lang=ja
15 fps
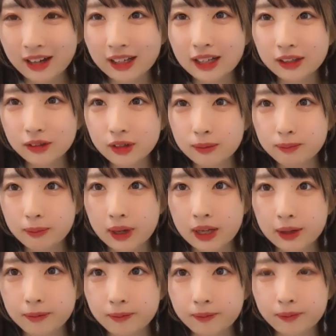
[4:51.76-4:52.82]
ありがとういっぱ
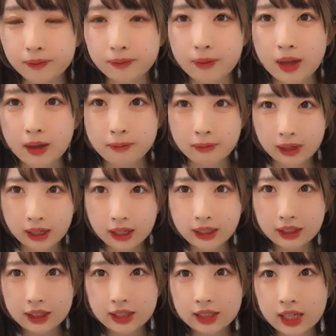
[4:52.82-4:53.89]
い
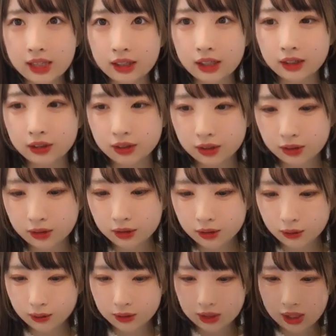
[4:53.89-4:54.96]
マカイティ洗濯中
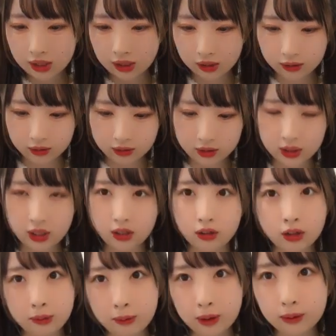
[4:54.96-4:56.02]
そう洗濯して
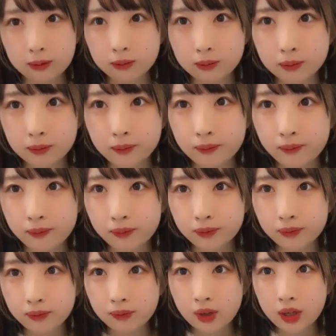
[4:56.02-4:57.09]
る今
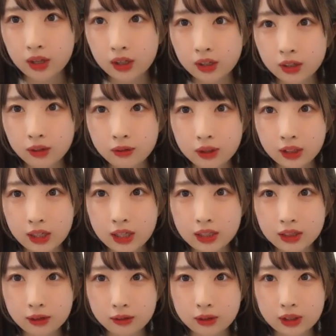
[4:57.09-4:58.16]
今日は
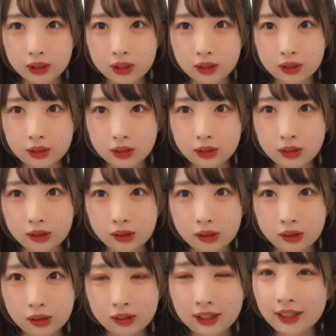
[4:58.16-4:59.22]
天使の T シャツ
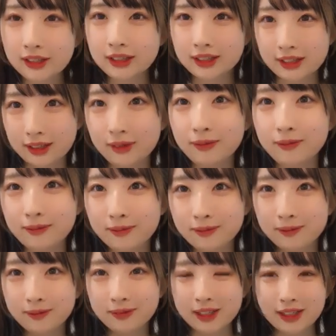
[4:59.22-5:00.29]
天使
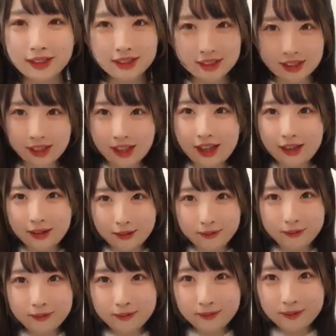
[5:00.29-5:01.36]
天使じゃないよ
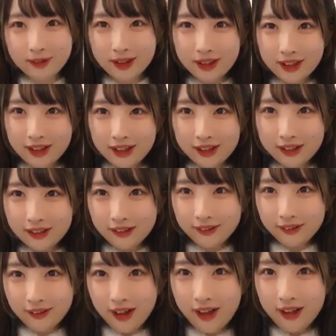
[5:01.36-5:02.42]

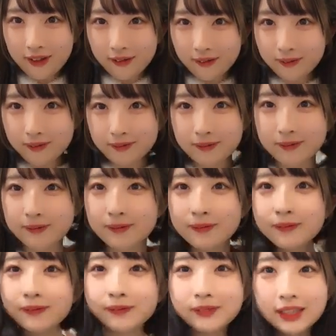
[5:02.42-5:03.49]
今日は
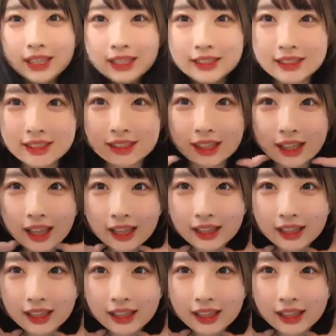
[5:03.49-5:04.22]
天使じゃな